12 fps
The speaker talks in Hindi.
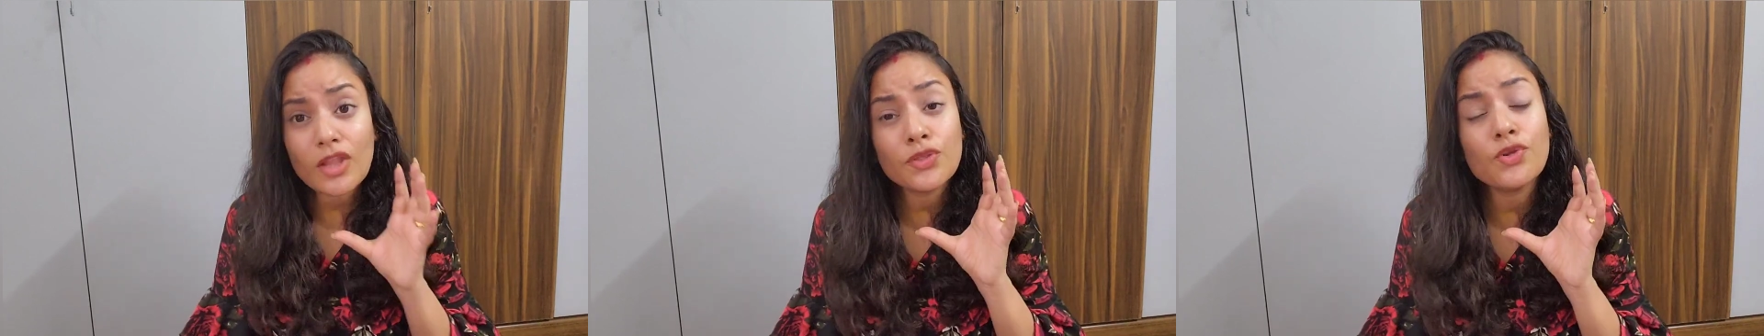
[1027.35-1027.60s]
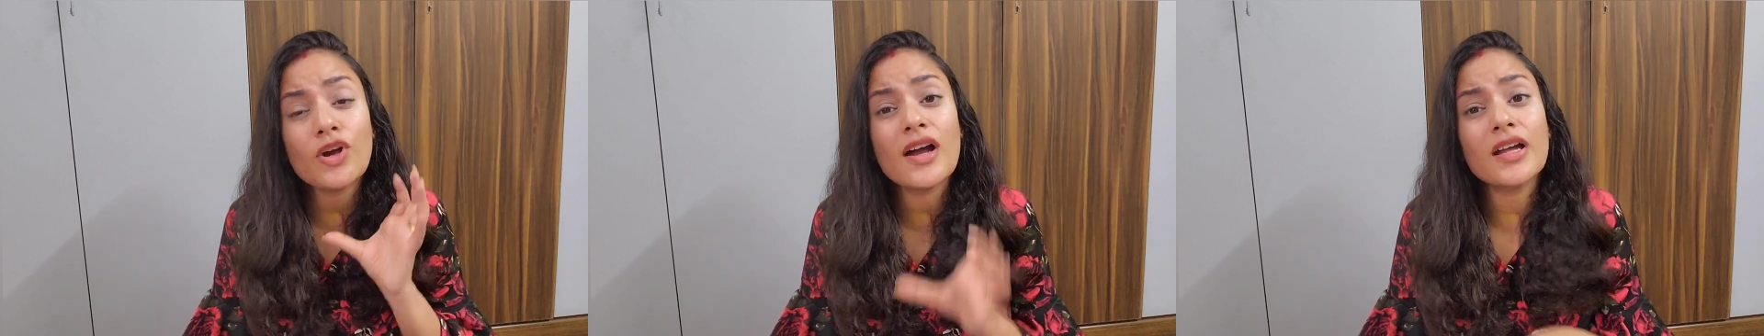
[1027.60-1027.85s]

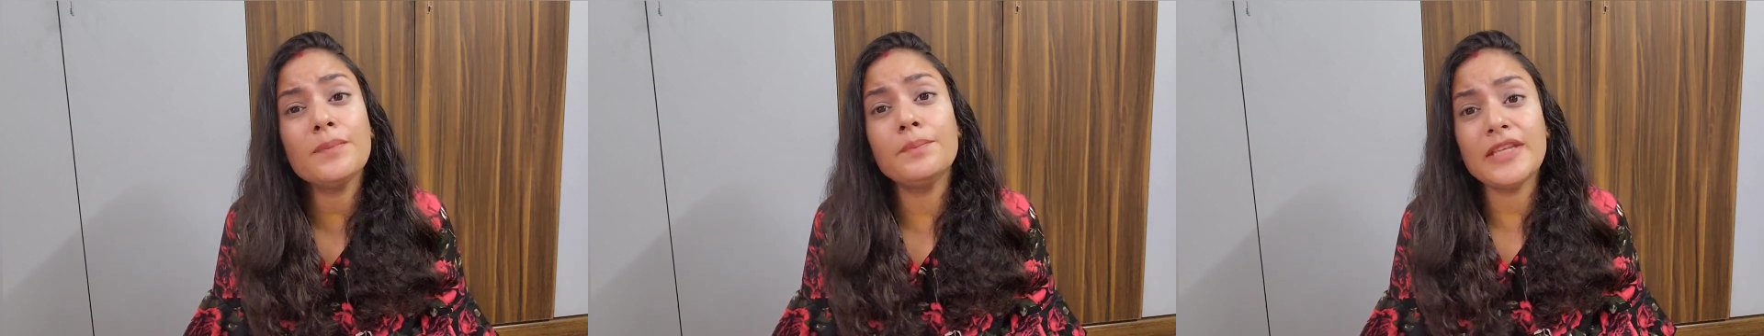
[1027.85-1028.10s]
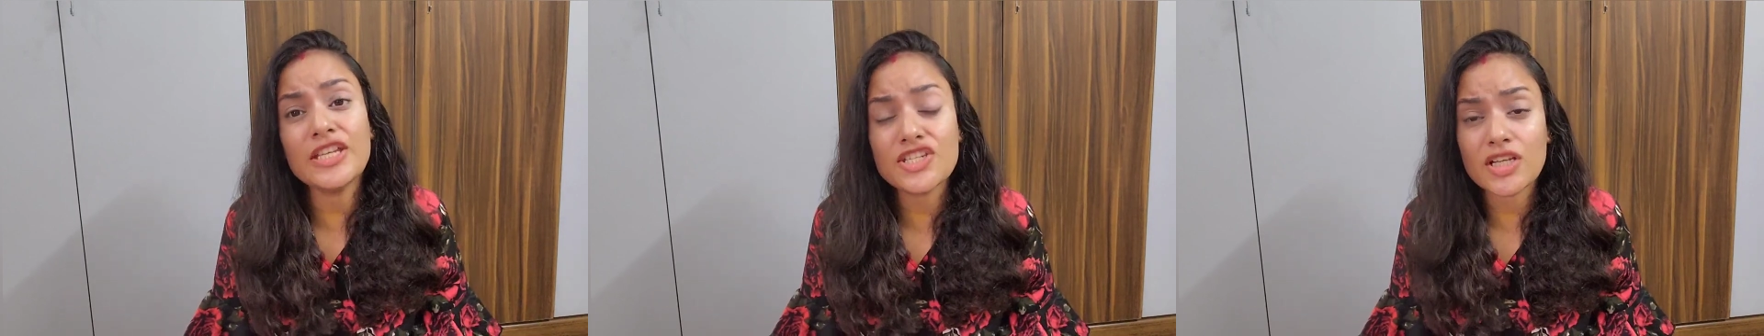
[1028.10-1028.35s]
तो अगर
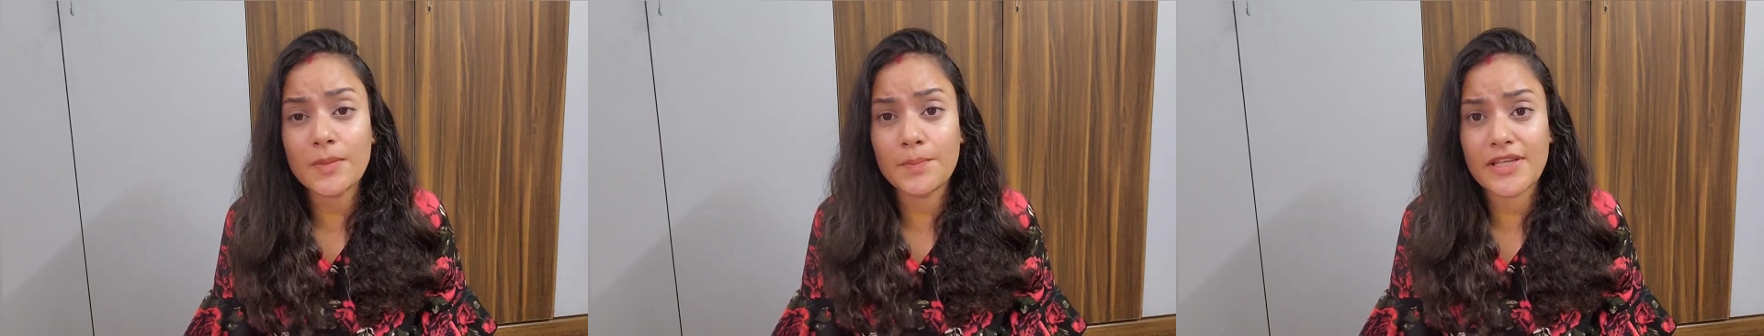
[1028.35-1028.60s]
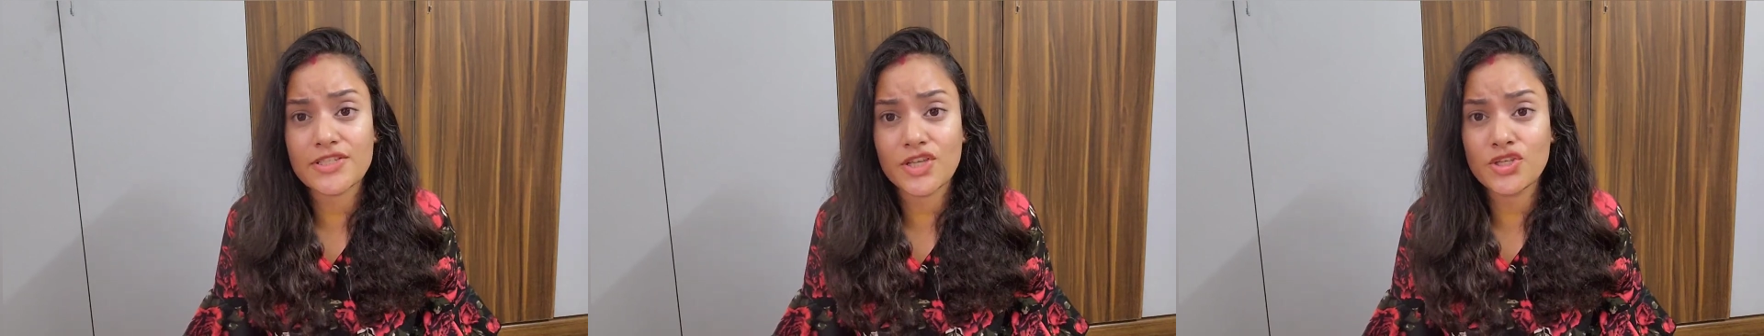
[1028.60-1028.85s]
बीच का
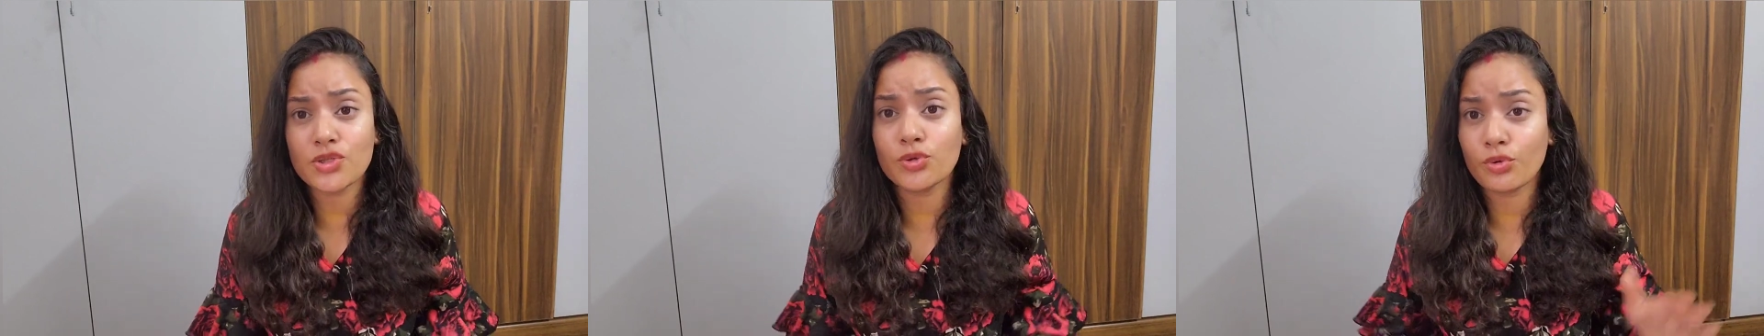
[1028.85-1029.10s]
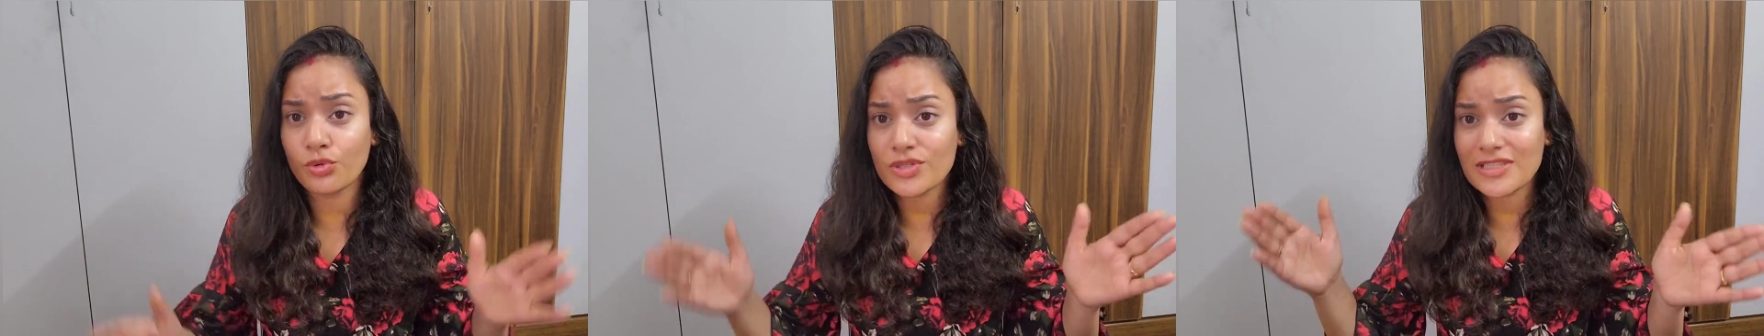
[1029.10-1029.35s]
पैसेज
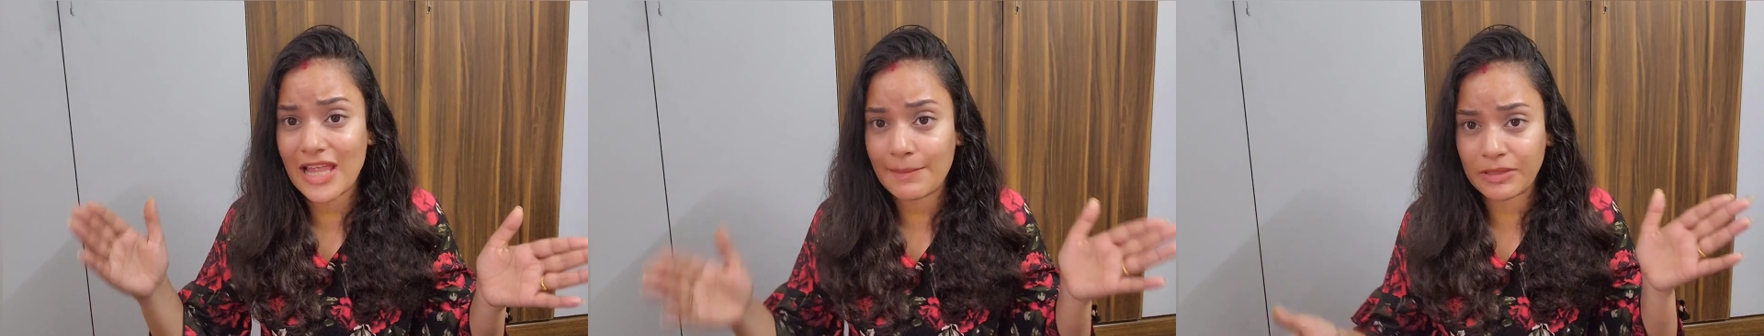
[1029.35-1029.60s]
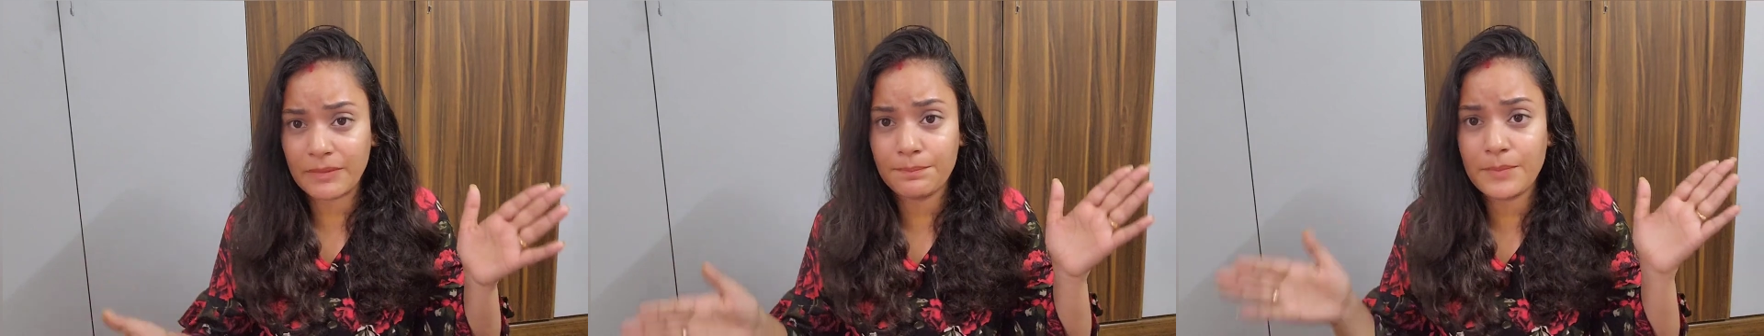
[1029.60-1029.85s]
दोनों
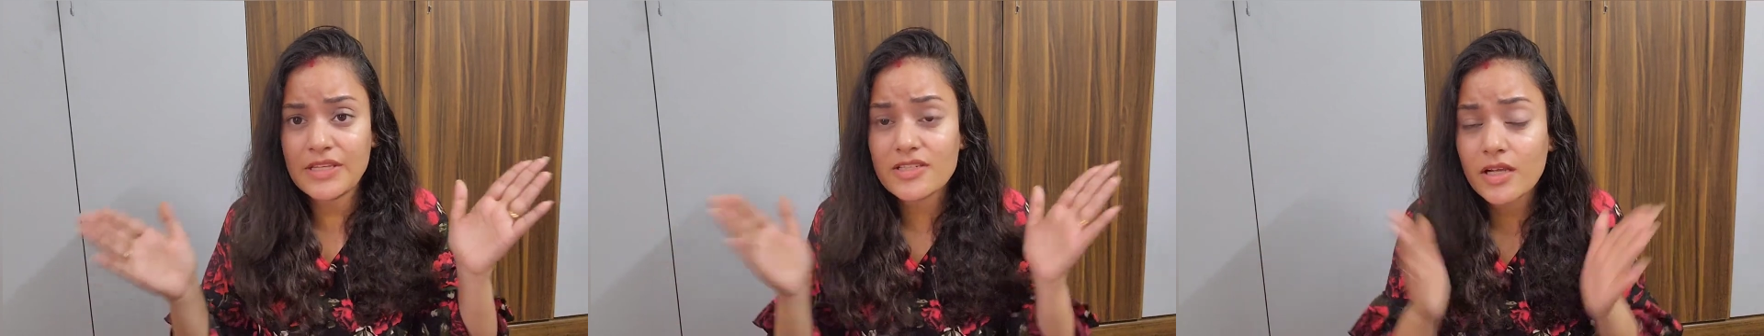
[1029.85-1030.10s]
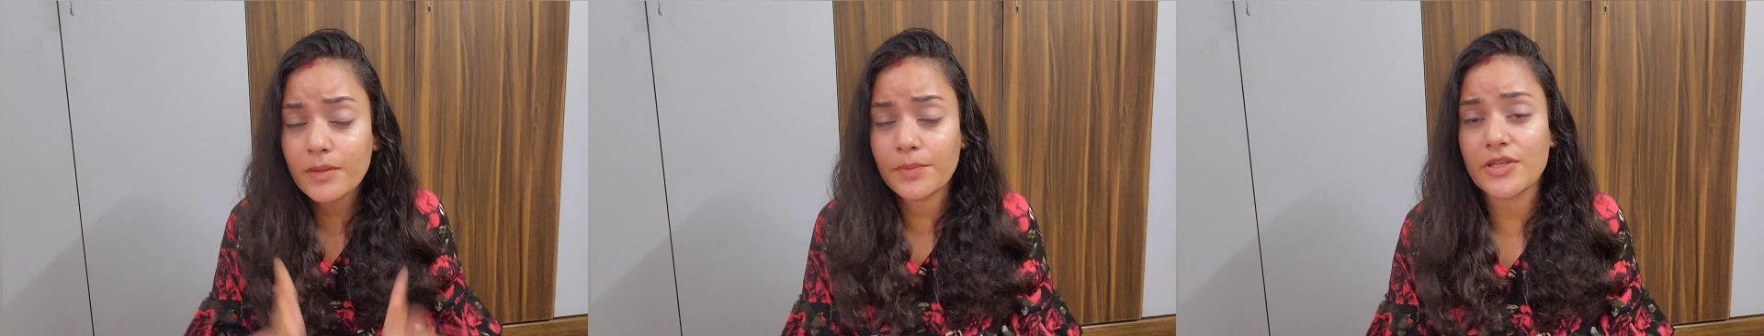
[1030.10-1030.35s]
स्लैब के बीच
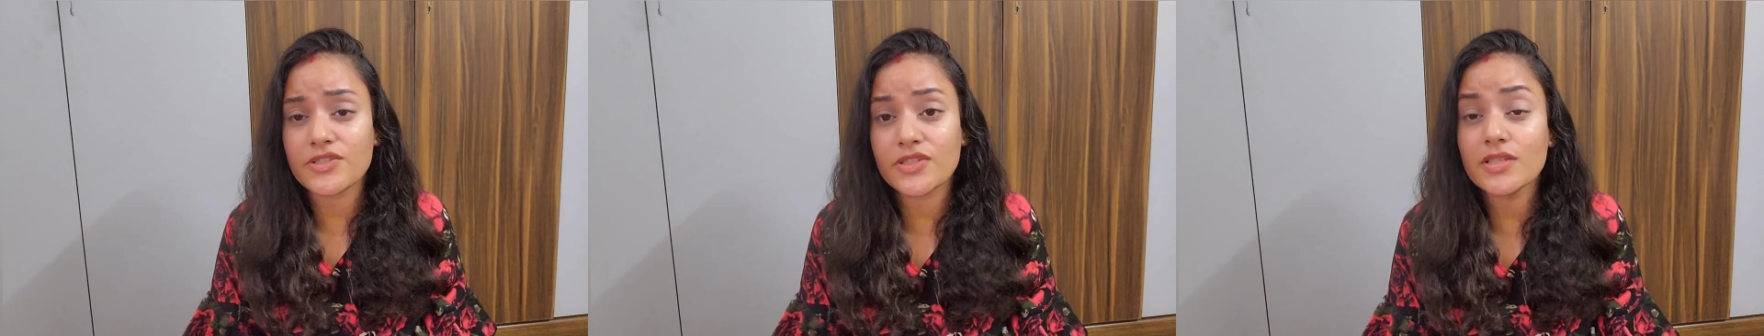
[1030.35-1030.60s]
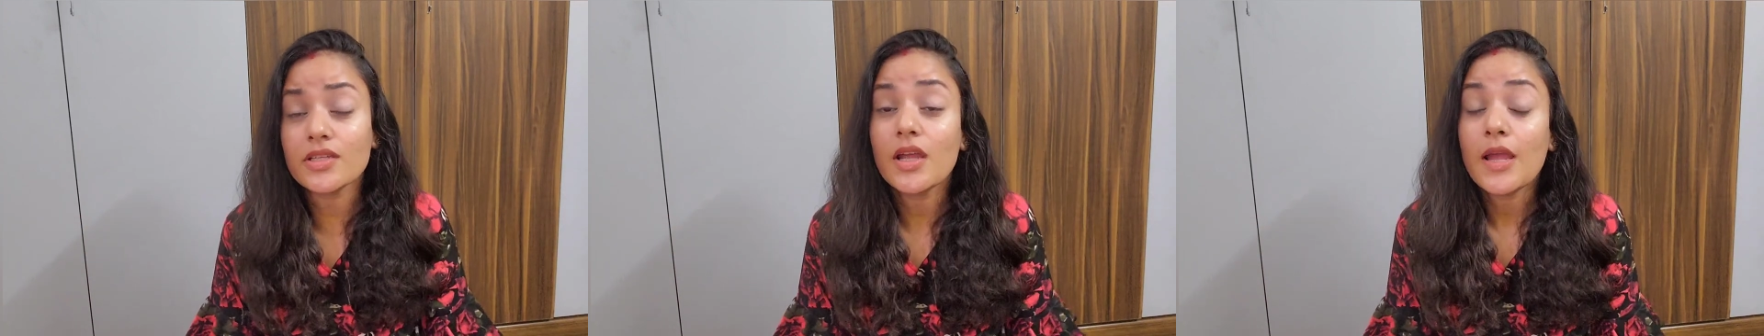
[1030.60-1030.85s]
का पैसेज